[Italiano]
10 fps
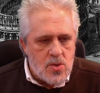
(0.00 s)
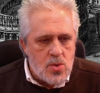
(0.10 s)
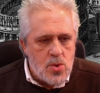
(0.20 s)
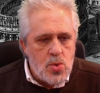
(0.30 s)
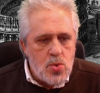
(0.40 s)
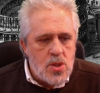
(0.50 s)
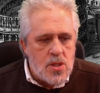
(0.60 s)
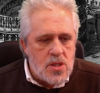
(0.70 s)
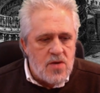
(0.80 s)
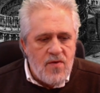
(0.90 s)

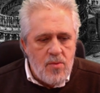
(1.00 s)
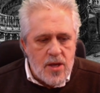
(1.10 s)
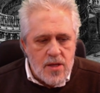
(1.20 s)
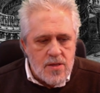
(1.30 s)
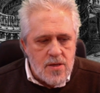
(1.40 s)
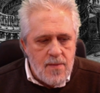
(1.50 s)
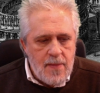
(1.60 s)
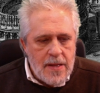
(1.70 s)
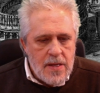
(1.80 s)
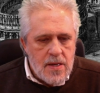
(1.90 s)
Successivamente
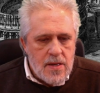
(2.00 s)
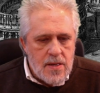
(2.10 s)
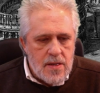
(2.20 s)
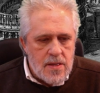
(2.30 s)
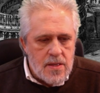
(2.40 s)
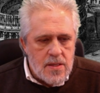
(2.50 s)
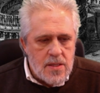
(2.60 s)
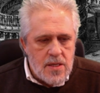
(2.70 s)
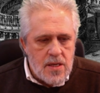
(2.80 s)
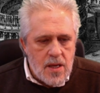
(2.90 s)
eh,
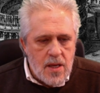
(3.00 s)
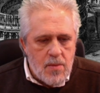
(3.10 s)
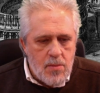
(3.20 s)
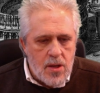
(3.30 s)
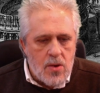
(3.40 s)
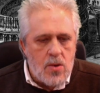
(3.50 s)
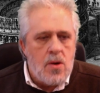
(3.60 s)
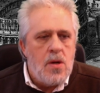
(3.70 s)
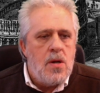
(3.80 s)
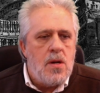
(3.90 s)
si ebbero
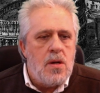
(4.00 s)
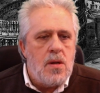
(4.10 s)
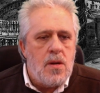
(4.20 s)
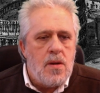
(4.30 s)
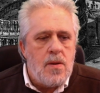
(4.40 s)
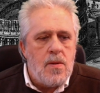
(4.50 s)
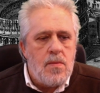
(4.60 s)
eh,